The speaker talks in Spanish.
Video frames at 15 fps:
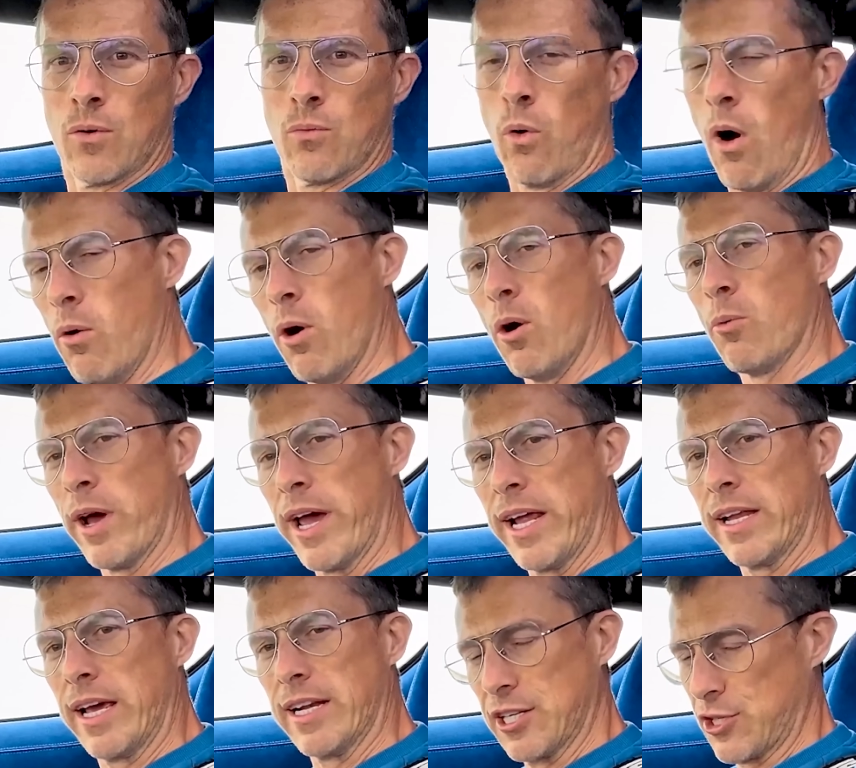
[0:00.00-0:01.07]
que ganarán
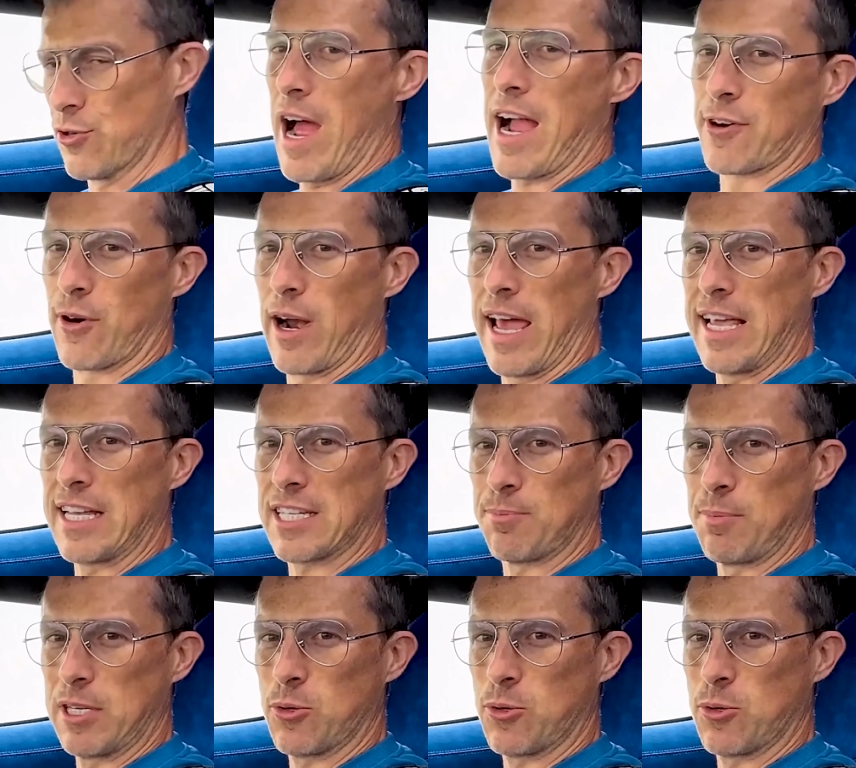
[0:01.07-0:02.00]
unos arrancones